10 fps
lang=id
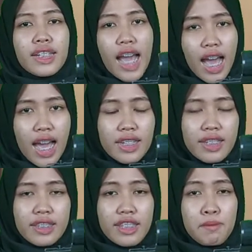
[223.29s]
Dan
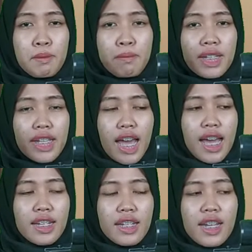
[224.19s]
di setiap
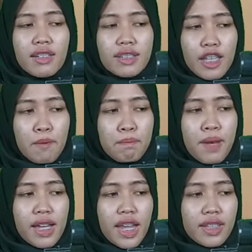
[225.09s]
pembelian sub
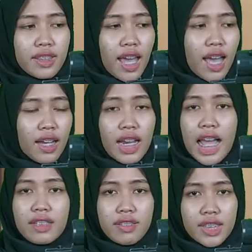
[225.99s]
barata
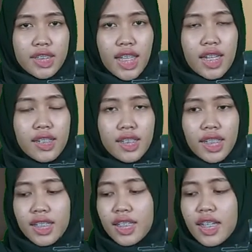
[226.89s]
klasik
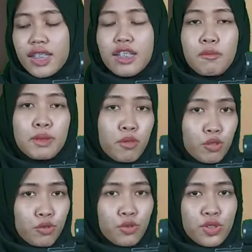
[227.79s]
standar ini nanti dapat
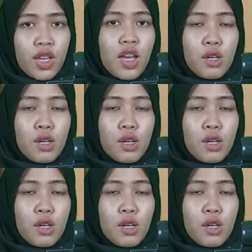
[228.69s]
bonus.